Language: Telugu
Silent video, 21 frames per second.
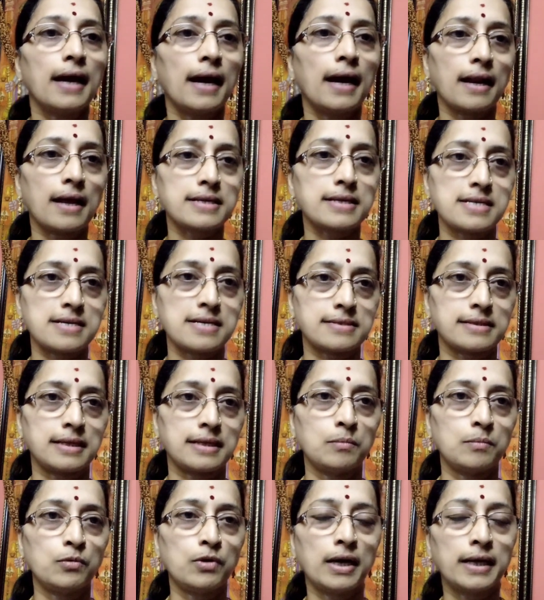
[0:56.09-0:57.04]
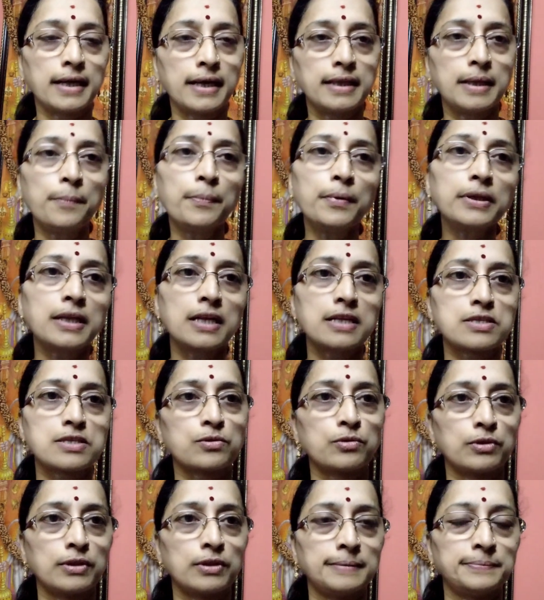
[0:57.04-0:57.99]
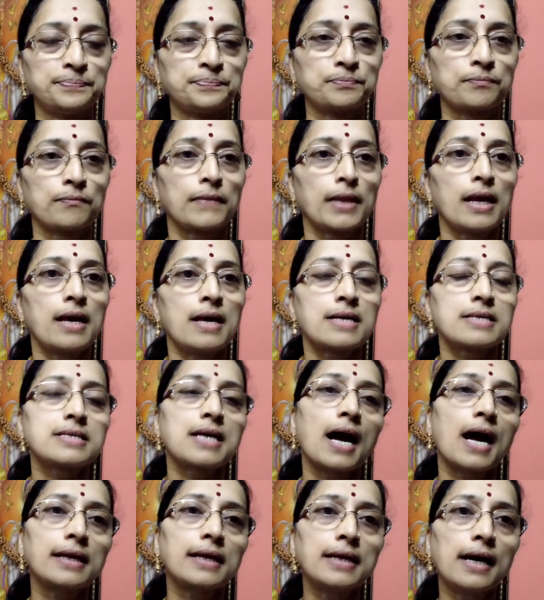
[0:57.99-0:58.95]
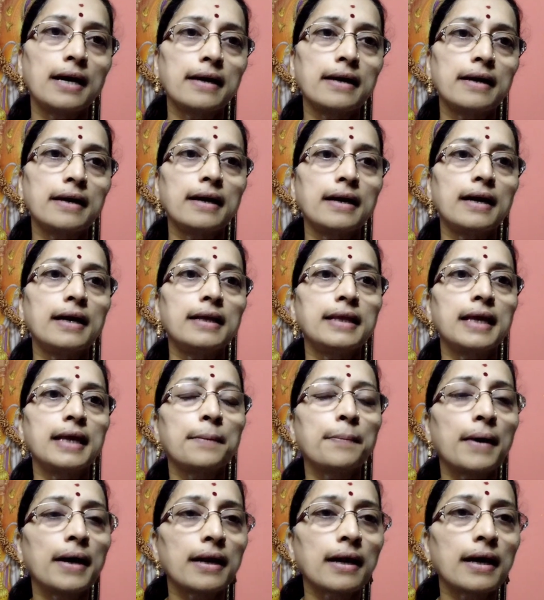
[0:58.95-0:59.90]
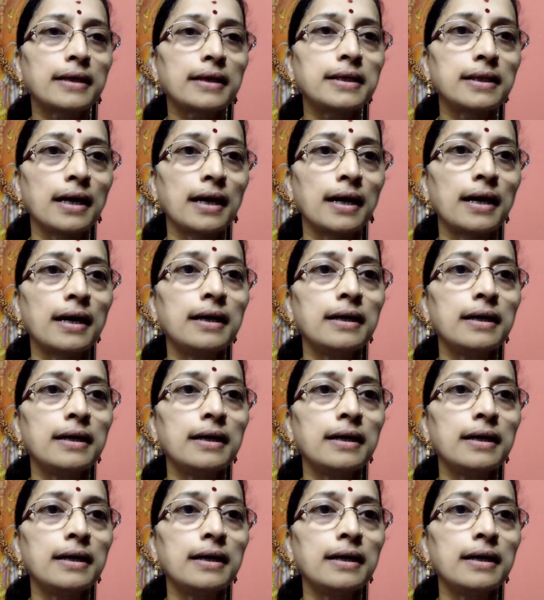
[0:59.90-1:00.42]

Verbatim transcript: ఎలా చేస్తాము అనేది ఇప్పుడు తెలుసుకుందాం సాధారణంగా దీపారాధన